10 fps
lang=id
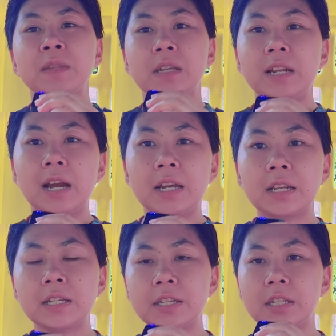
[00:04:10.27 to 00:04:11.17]
Jadi
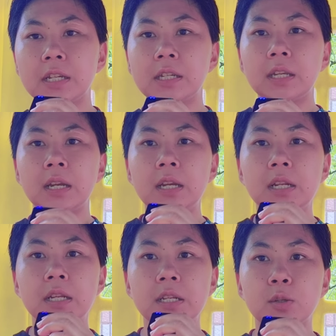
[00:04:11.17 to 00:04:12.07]
akhirnya si cecenya
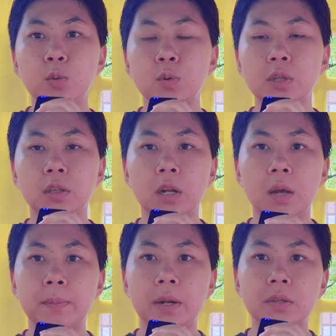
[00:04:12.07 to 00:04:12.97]
ini disuruh
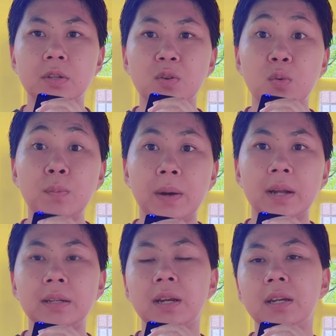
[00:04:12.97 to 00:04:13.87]
setelah beresin
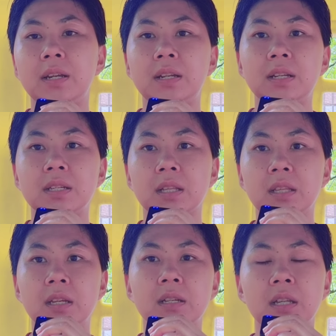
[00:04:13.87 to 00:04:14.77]
rumah, dia ini
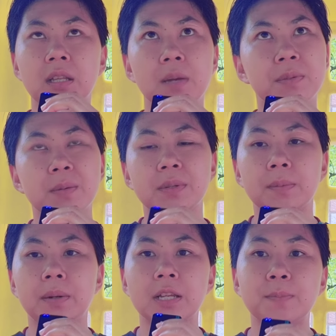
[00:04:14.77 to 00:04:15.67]
seti setiap jam 11
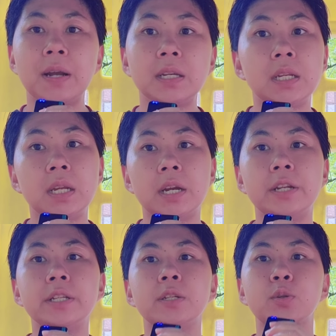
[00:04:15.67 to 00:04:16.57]
pagi dia
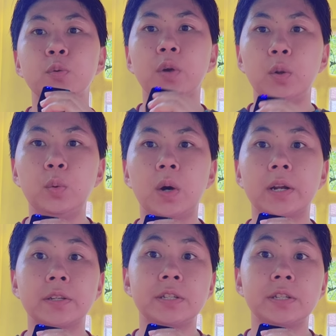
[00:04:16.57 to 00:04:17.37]
ini disuruh keluar.